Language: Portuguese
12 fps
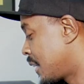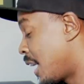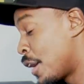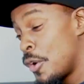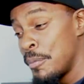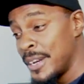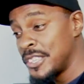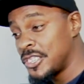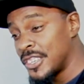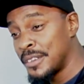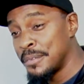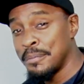É
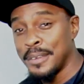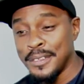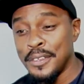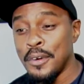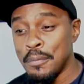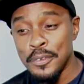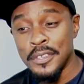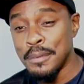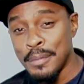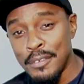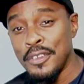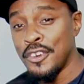romântica, mas é uma música
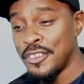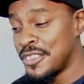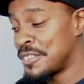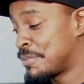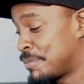maravilhosa.